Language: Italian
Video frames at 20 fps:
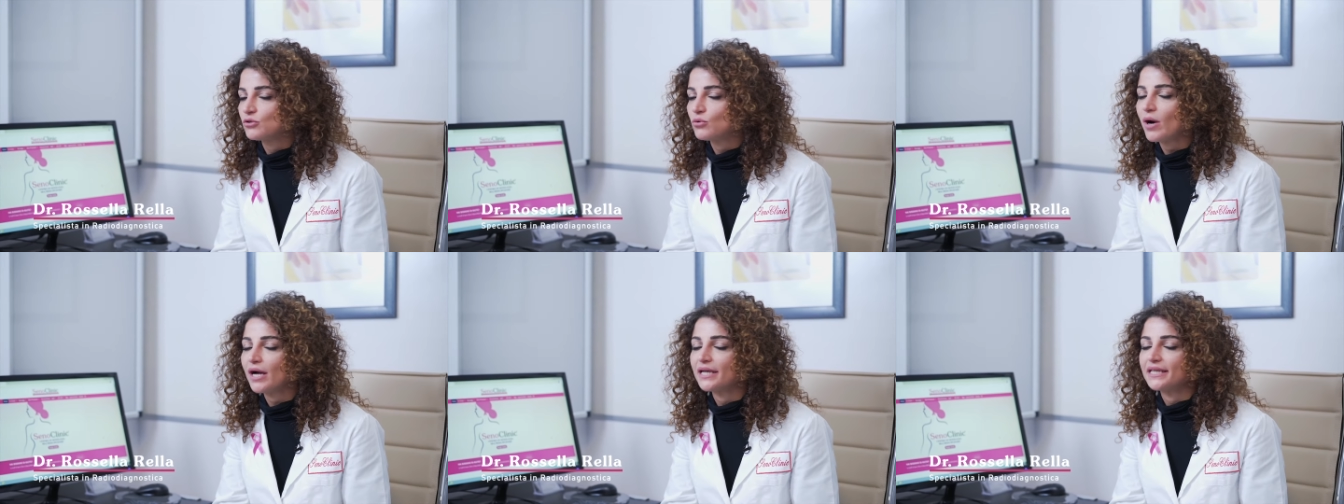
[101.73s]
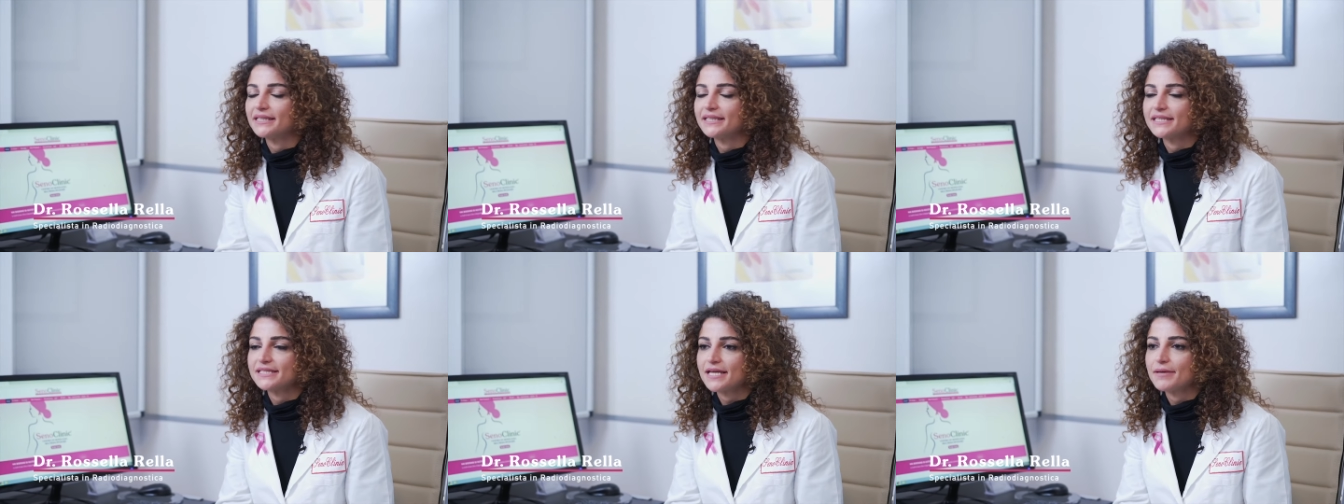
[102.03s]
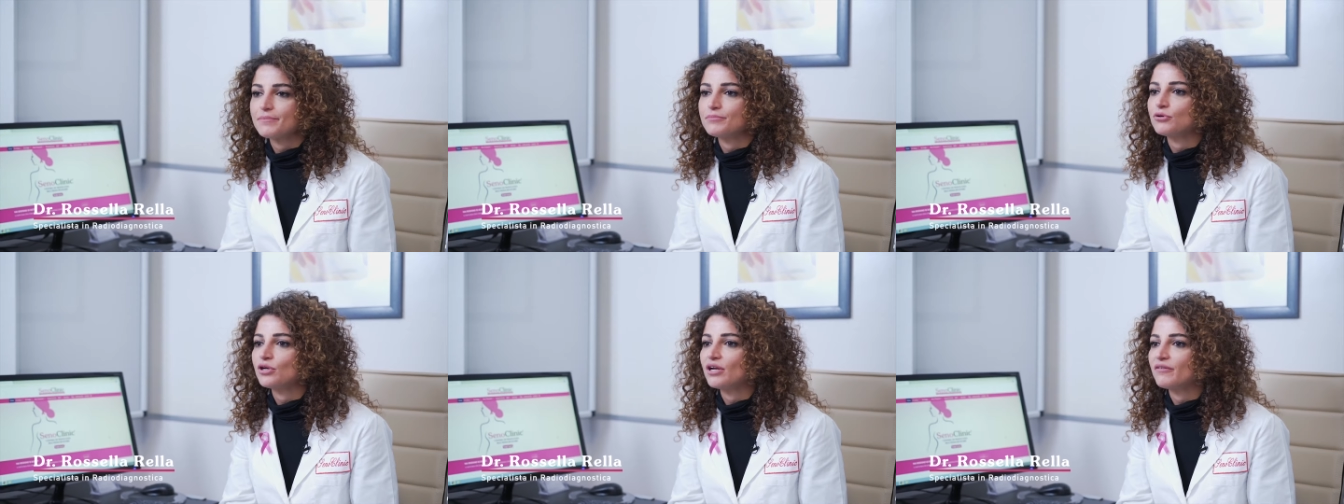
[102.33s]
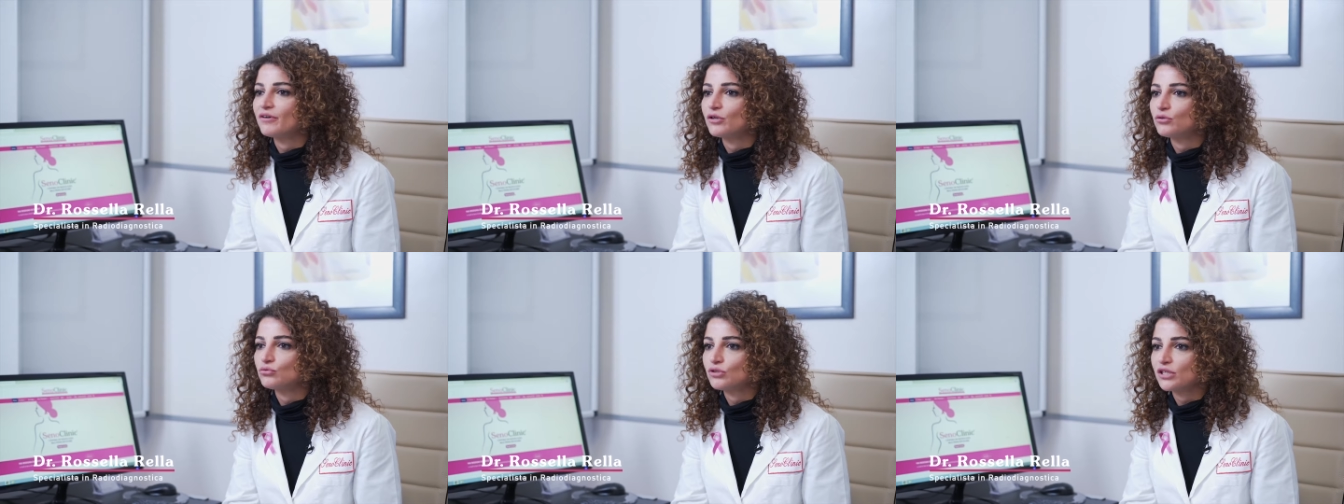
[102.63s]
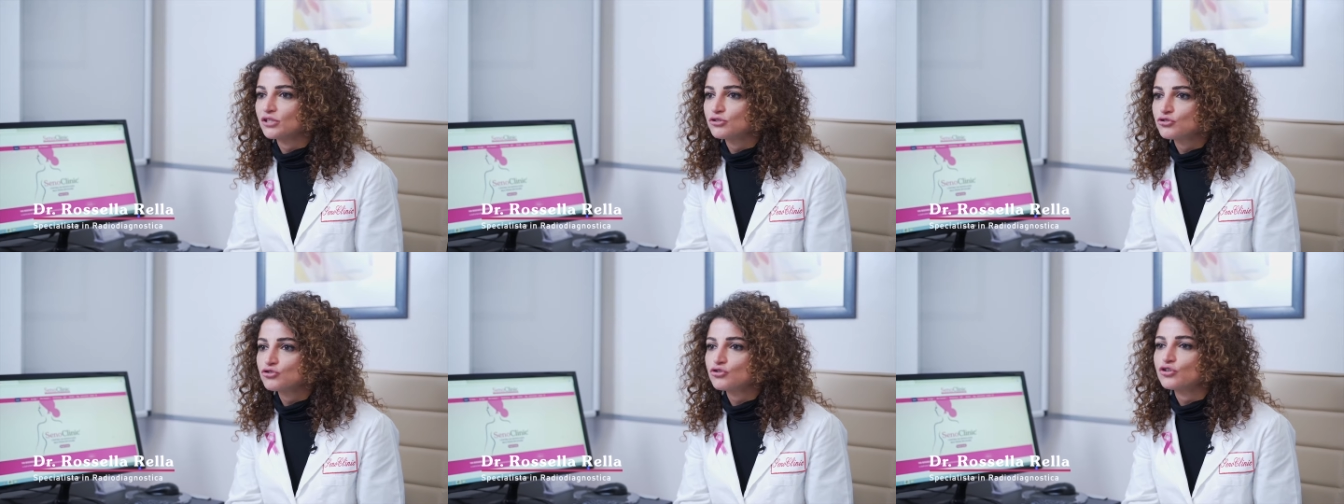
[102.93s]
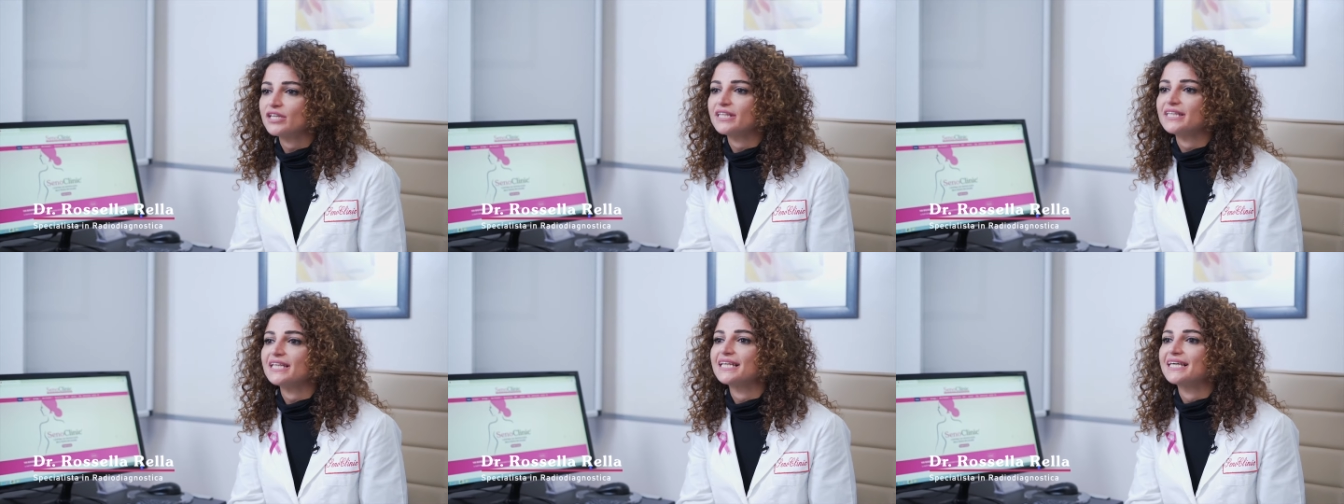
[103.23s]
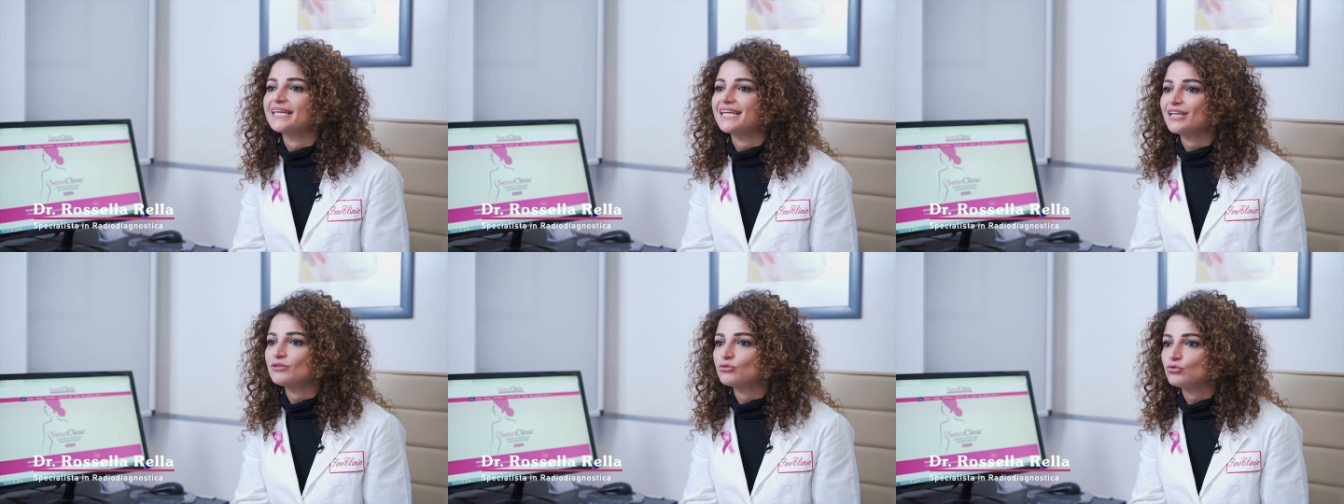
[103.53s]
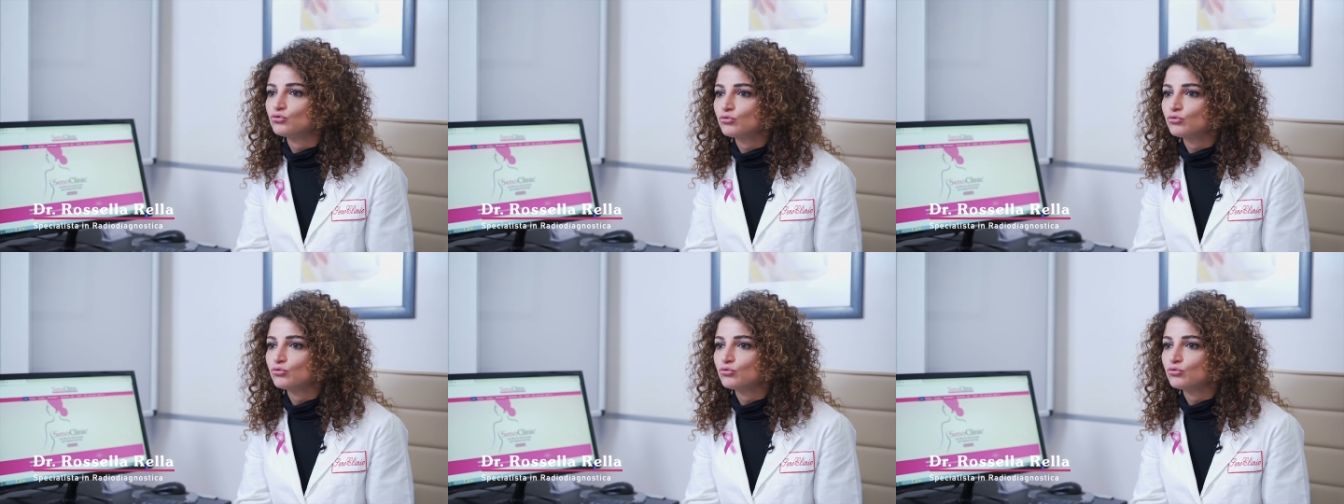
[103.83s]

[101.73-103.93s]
quali ad esempio la valutazione del grado